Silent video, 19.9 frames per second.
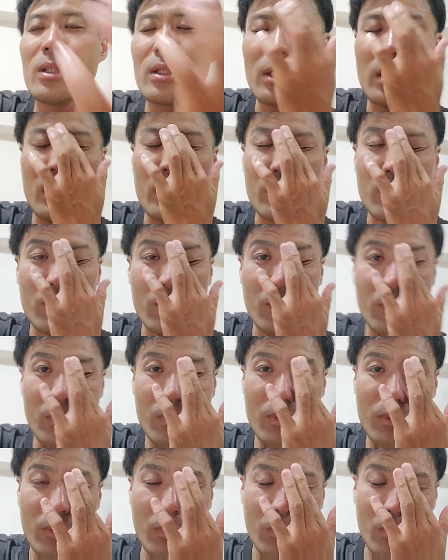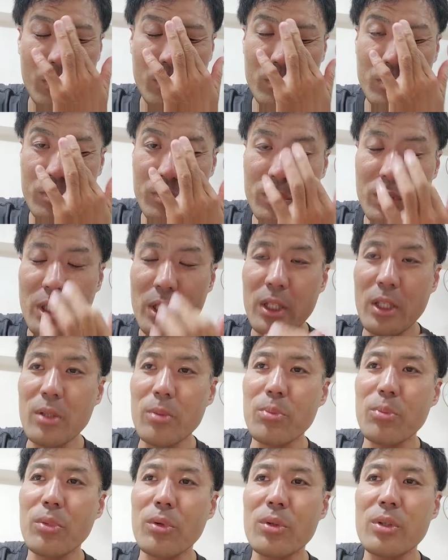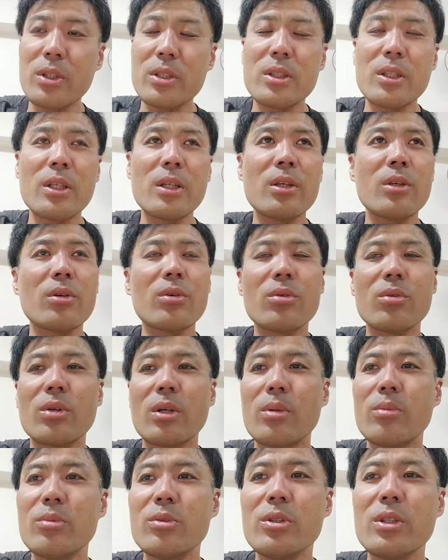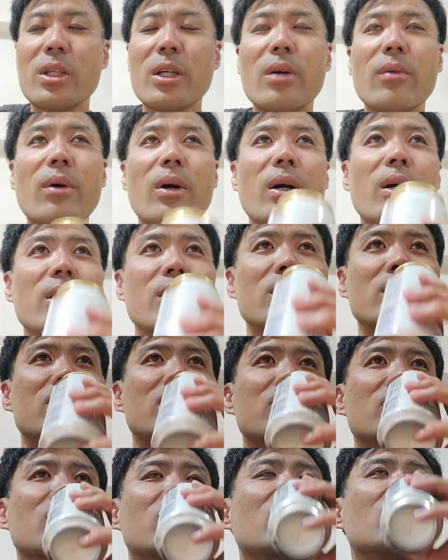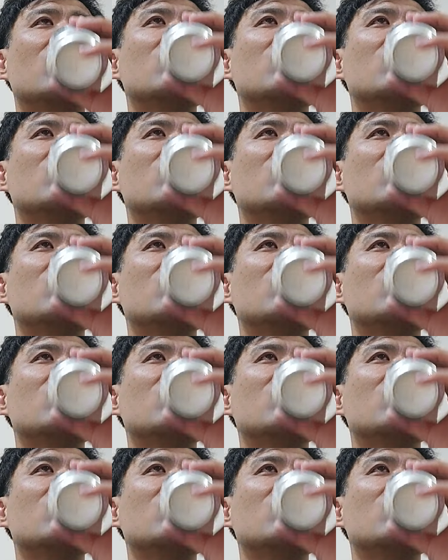あのーデリ一本で専業とか無理やわうん